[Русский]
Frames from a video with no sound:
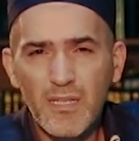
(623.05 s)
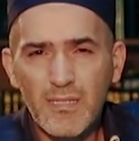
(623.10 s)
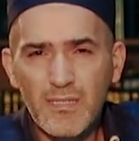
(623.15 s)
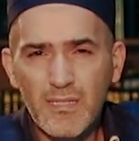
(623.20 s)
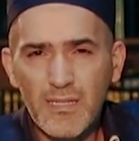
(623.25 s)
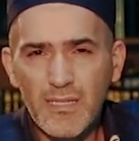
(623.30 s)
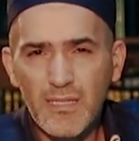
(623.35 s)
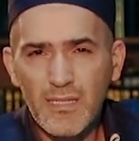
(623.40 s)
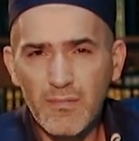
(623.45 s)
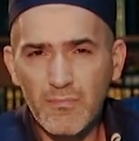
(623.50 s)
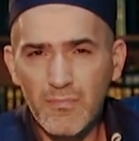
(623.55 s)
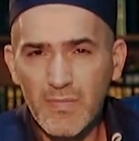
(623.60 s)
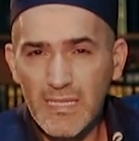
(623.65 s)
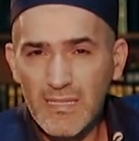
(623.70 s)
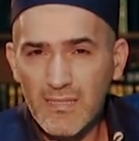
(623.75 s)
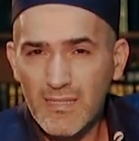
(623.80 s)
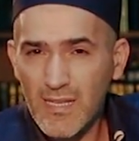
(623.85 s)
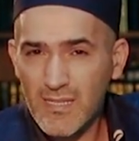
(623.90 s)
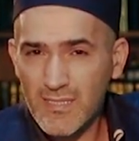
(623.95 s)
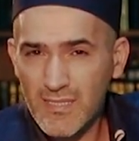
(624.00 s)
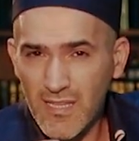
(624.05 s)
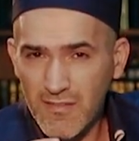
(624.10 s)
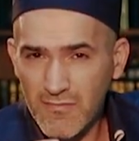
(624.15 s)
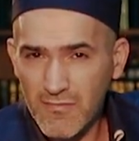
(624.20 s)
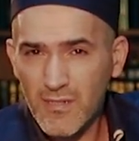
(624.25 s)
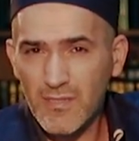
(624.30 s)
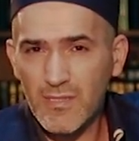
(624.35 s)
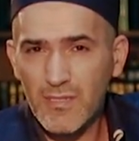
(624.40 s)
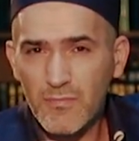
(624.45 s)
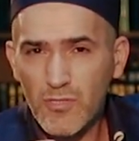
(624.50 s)
наследием и
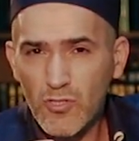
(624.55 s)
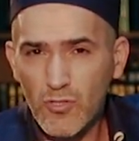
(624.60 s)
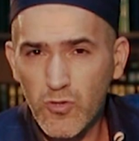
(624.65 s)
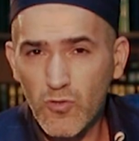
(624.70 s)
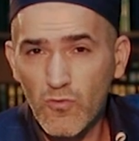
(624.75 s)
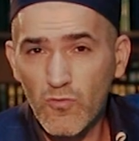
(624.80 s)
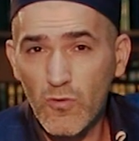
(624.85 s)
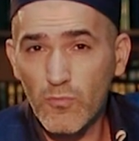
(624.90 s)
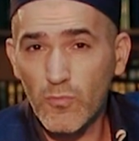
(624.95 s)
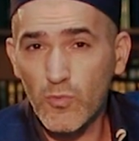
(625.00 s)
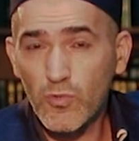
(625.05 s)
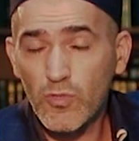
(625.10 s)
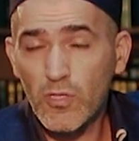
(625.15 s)
достоверным словом,